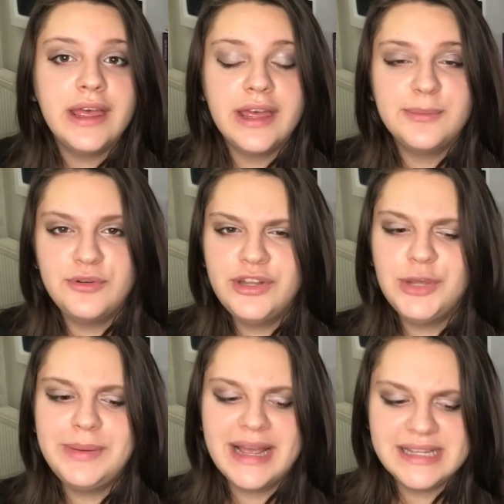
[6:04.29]
E, bu
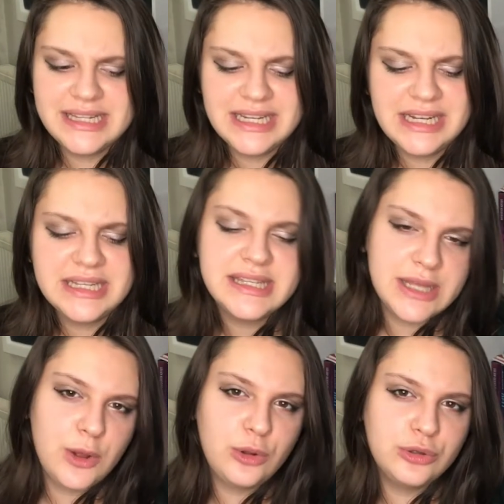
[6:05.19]
video birazcık
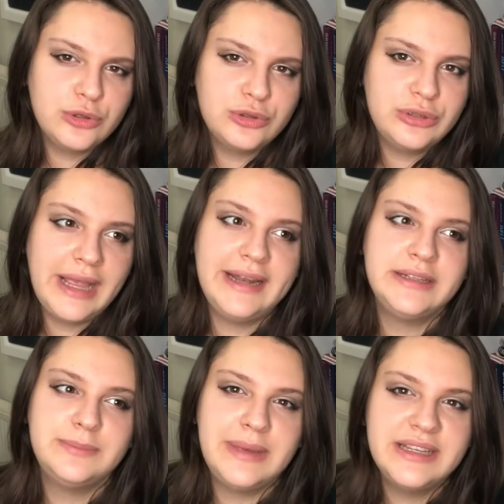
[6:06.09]
kısa oldu.
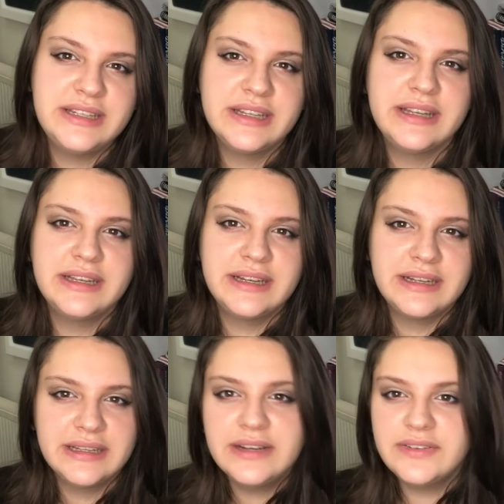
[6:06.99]
Yani 5
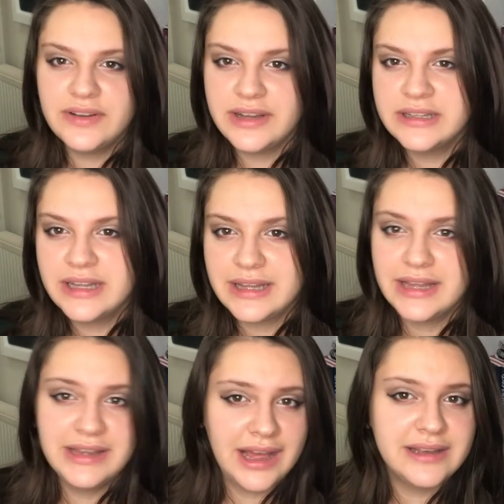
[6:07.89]
dakikalık falan
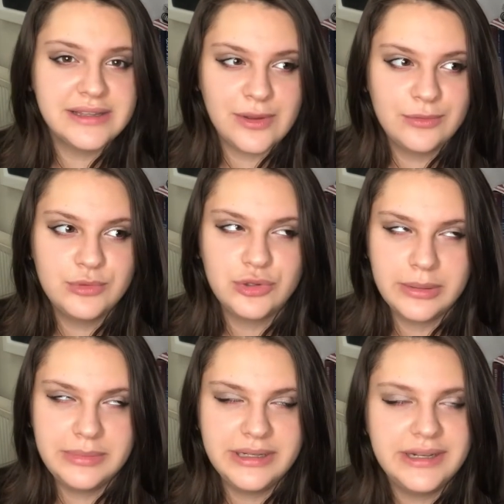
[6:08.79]
da daha kısa olmuş
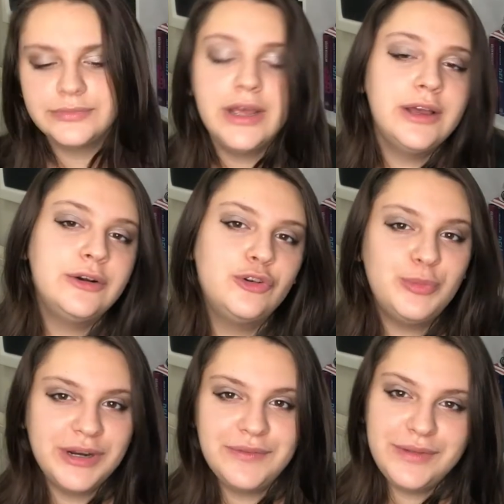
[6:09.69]
olabilir.
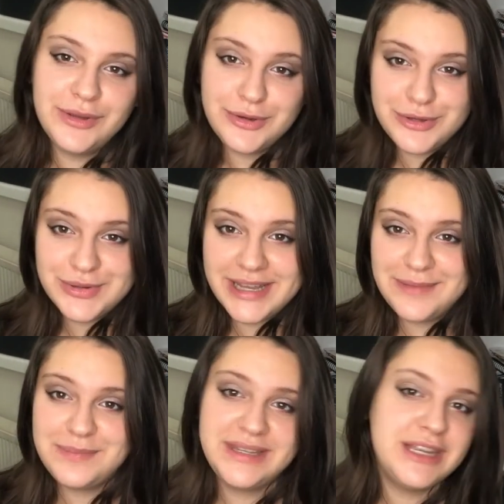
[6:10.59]
Umarım video hoşunuza
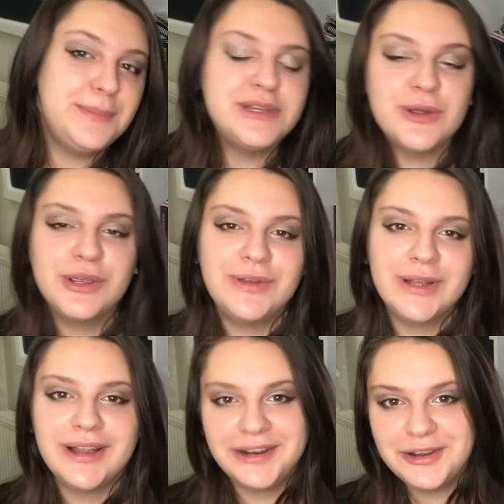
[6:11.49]
gitmiştir. Bir sonraki
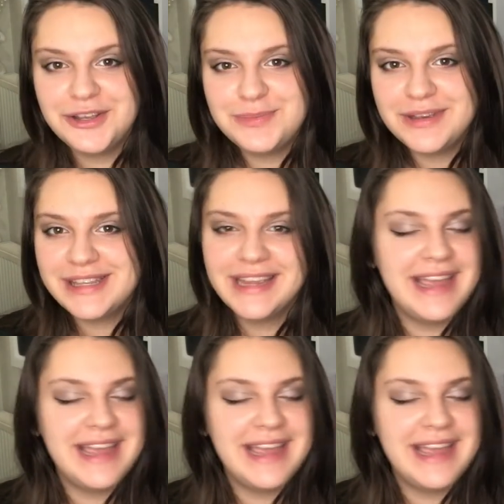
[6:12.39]
videolarda görüşmek üzere.